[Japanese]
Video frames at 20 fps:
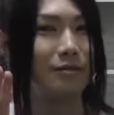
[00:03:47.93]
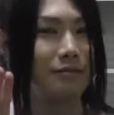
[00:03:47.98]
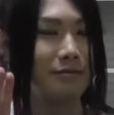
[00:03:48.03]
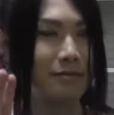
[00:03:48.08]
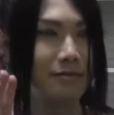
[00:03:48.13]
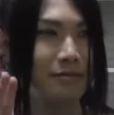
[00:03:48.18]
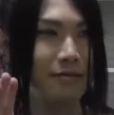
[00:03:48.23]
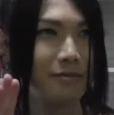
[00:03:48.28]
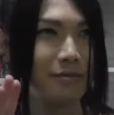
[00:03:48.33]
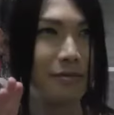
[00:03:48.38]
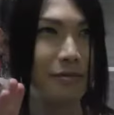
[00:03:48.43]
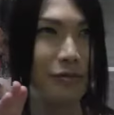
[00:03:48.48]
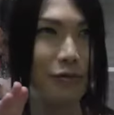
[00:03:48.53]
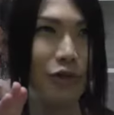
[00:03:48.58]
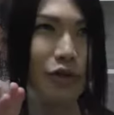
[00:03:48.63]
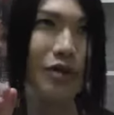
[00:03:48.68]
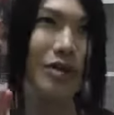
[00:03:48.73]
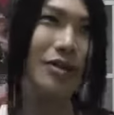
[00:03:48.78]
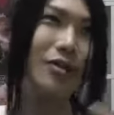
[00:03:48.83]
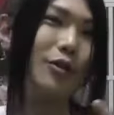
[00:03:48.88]
うん、
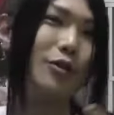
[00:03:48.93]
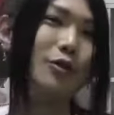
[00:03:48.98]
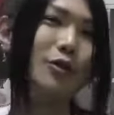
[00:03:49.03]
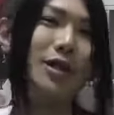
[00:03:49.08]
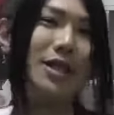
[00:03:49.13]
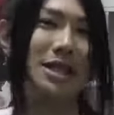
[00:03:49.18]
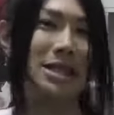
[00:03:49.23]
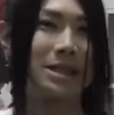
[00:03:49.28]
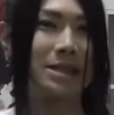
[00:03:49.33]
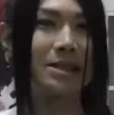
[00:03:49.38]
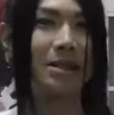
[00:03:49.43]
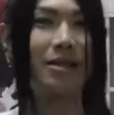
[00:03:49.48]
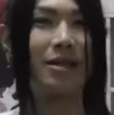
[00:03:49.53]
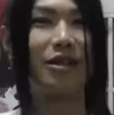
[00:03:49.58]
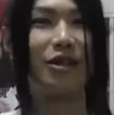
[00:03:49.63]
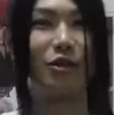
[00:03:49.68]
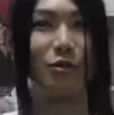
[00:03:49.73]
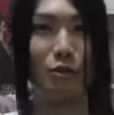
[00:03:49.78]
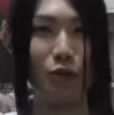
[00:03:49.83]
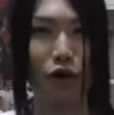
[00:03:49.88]
僕はすごい嬉しいんだ
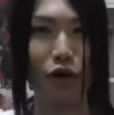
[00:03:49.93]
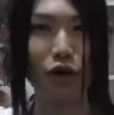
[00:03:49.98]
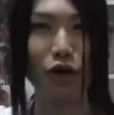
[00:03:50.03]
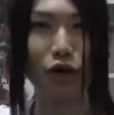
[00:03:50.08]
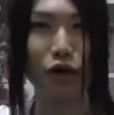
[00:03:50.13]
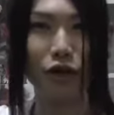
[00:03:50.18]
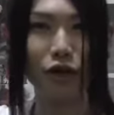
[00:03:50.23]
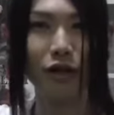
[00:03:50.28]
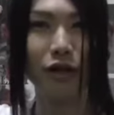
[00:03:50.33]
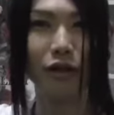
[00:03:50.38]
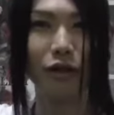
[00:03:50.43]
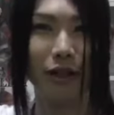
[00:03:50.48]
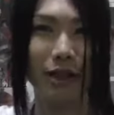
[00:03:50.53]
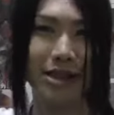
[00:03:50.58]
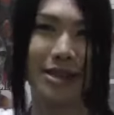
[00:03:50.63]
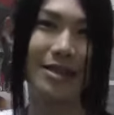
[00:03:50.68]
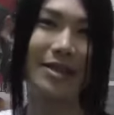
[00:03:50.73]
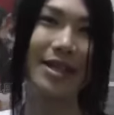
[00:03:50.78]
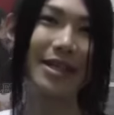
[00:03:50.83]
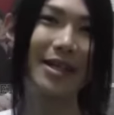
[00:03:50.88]
けども
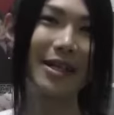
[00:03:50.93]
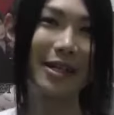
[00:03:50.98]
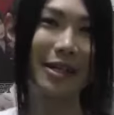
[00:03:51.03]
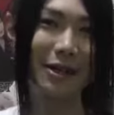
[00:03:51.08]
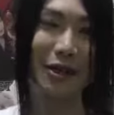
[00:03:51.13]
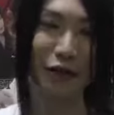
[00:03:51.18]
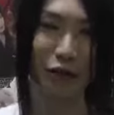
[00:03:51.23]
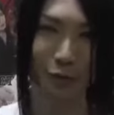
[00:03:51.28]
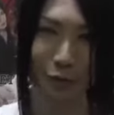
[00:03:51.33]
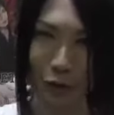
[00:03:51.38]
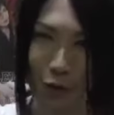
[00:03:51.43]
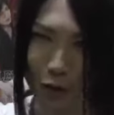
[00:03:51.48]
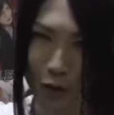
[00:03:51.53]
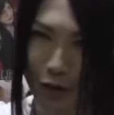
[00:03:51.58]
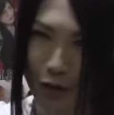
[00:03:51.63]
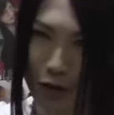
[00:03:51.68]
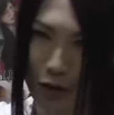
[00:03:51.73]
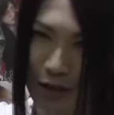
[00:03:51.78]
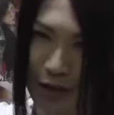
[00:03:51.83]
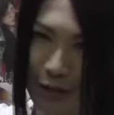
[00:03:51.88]
嬉しいんだけれど
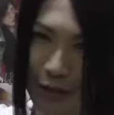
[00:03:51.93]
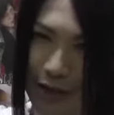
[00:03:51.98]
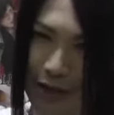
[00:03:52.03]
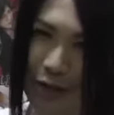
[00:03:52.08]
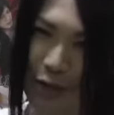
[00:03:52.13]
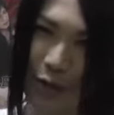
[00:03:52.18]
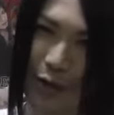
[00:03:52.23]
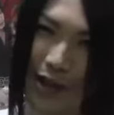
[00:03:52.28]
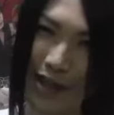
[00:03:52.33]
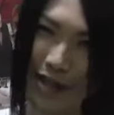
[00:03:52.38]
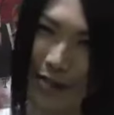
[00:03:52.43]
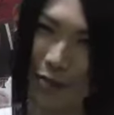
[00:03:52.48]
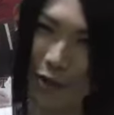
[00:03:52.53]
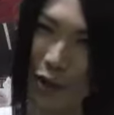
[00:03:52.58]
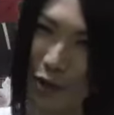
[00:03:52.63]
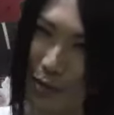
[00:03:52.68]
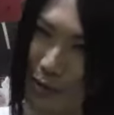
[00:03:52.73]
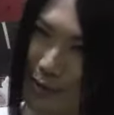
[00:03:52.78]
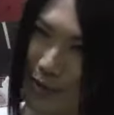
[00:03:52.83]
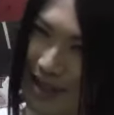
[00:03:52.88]
も、まあ、その方も
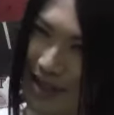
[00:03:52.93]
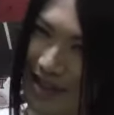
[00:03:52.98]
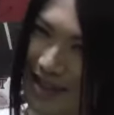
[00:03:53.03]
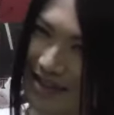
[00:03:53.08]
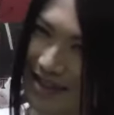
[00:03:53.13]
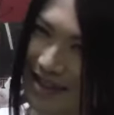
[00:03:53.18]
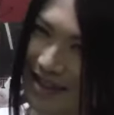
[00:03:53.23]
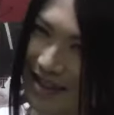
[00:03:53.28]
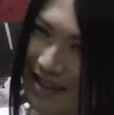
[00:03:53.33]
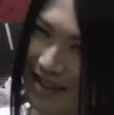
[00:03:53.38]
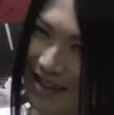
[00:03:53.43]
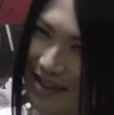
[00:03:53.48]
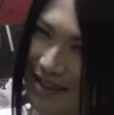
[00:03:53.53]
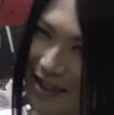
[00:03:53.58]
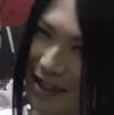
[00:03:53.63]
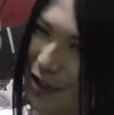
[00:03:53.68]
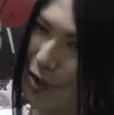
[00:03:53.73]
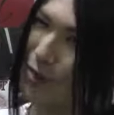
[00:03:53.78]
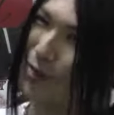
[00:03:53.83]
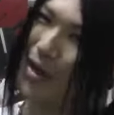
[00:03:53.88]
酔っ払ってたっ
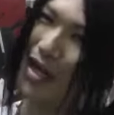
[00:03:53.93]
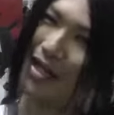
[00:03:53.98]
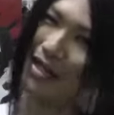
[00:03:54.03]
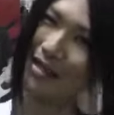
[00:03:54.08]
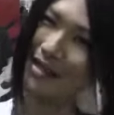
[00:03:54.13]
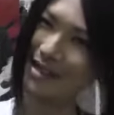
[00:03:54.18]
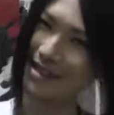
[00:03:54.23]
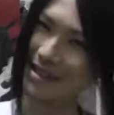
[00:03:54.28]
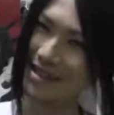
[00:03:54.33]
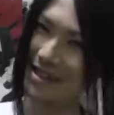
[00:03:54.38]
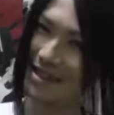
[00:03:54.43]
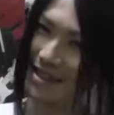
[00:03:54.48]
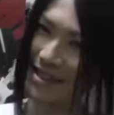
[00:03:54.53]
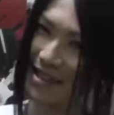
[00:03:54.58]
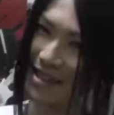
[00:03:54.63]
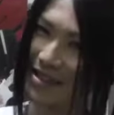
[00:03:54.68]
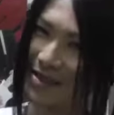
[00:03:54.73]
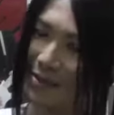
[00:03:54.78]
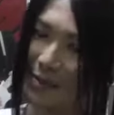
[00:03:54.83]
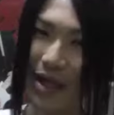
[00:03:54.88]
ていうのもある
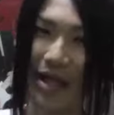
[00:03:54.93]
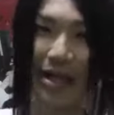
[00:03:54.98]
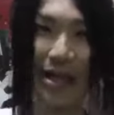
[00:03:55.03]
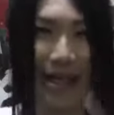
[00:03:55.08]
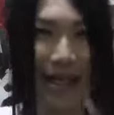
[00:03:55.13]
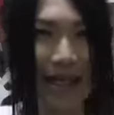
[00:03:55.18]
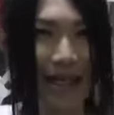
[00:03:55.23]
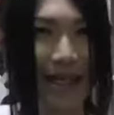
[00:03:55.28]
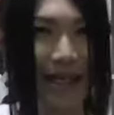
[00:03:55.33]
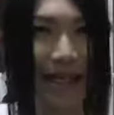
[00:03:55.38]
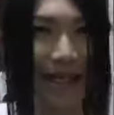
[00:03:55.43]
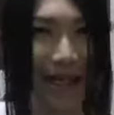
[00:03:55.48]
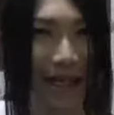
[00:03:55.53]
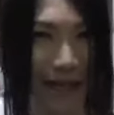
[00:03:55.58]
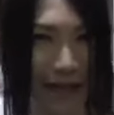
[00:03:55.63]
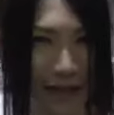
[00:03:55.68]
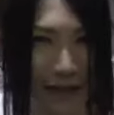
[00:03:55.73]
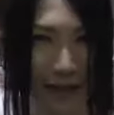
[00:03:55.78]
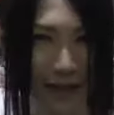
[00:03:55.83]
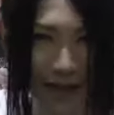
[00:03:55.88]
しまあね
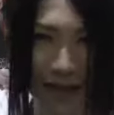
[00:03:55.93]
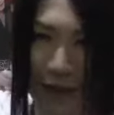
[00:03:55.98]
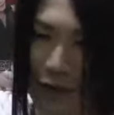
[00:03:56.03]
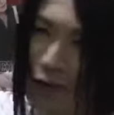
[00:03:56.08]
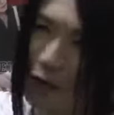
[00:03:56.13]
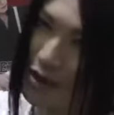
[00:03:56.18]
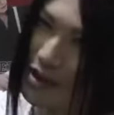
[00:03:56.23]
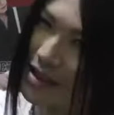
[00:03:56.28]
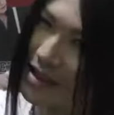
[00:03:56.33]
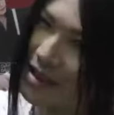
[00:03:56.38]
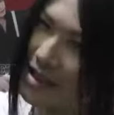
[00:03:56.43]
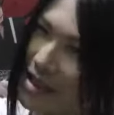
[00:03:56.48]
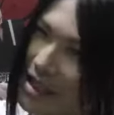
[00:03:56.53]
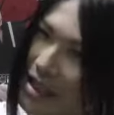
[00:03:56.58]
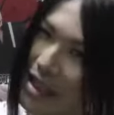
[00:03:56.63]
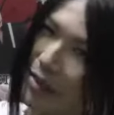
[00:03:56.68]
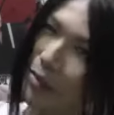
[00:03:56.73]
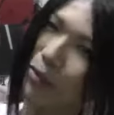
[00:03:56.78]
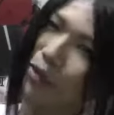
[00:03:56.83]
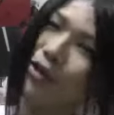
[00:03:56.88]
あの社交辞令
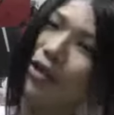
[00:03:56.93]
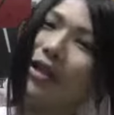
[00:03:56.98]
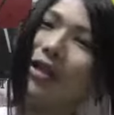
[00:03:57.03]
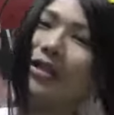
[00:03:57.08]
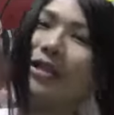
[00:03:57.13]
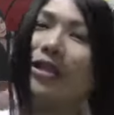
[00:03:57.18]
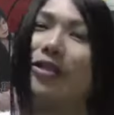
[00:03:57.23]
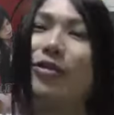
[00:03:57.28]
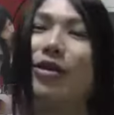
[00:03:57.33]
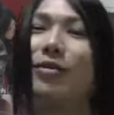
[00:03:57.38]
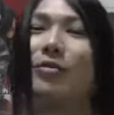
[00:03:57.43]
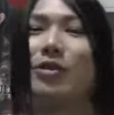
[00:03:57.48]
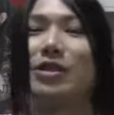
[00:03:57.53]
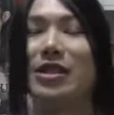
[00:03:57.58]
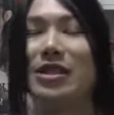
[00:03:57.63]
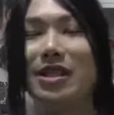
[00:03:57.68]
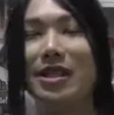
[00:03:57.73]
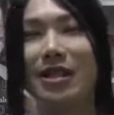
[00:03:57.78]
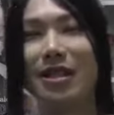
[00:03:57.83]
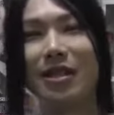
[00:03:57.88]
的なもので言ったのかも
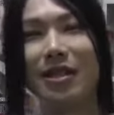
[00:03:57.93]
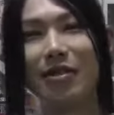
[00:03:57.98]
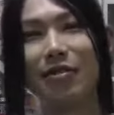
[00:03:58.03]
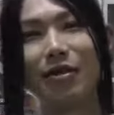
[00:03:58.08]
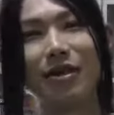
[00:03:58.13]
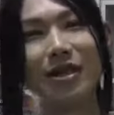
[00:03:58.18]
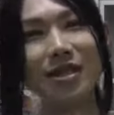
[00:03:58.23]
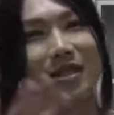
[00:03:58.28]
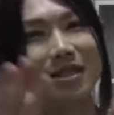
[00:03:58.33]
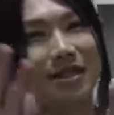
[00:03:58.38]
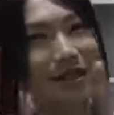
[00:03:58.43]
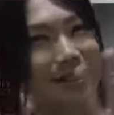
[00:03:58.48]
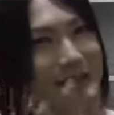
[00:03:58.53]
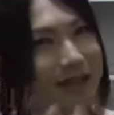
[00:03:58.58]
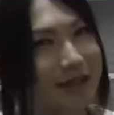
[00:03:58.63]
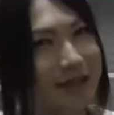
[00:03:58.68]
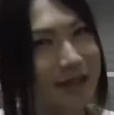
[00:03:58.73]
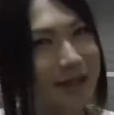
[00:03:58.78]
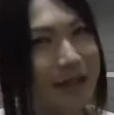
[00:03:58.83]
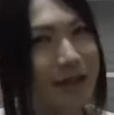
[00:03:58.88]
しれないからこれは実
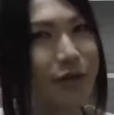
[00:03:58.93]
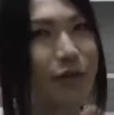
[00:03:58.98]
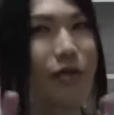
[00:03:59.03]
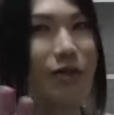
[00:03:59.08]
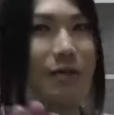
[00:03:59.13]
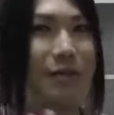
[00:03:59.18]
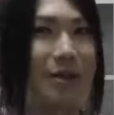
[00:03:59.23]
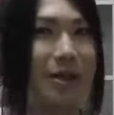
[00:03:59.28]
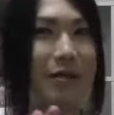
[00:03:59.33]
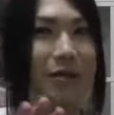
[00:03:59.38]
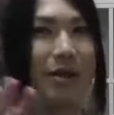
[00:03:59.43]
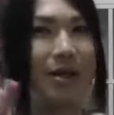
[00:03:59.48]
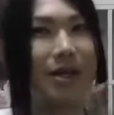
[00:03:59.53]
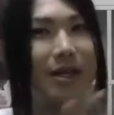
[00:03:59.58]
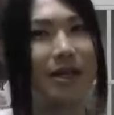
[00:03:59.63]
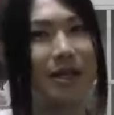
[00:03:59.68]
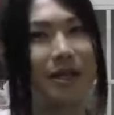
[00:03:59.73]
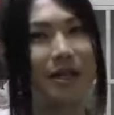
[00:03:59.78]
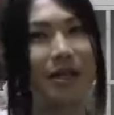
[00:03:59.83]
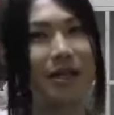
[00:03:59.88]
現するかどうかまだ分か
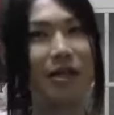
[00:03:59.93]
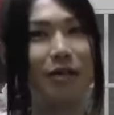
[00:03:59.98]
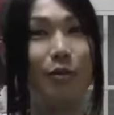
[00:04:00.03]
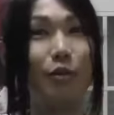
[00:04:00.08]
らないんだけど